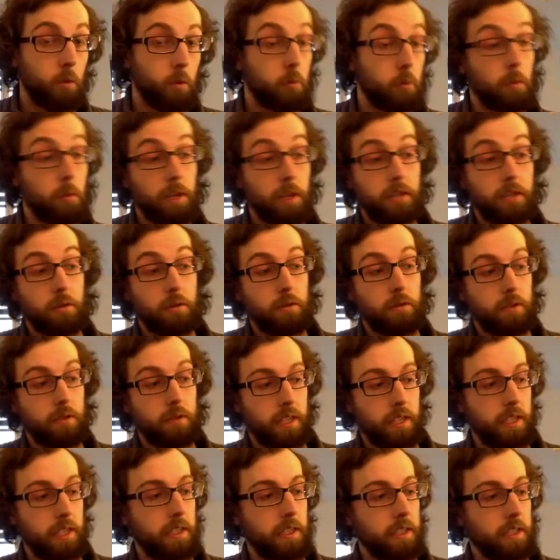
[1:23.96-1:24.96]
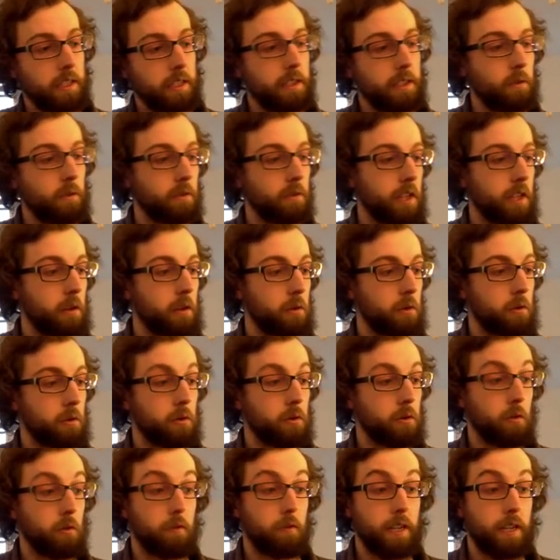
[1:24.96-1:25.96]
Donc première chose, ici on a notre
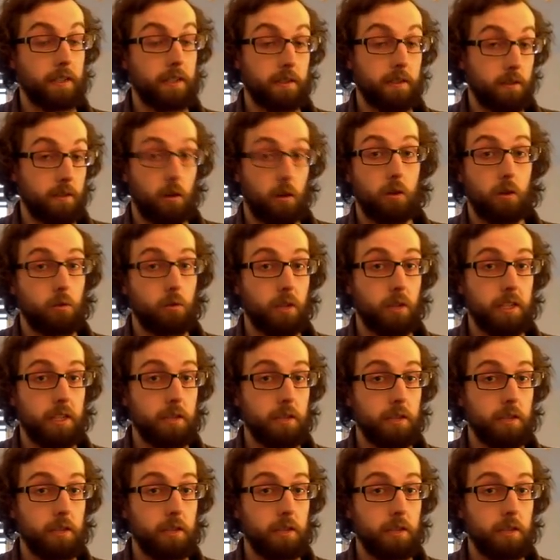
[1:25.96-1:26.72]
surface en 3D,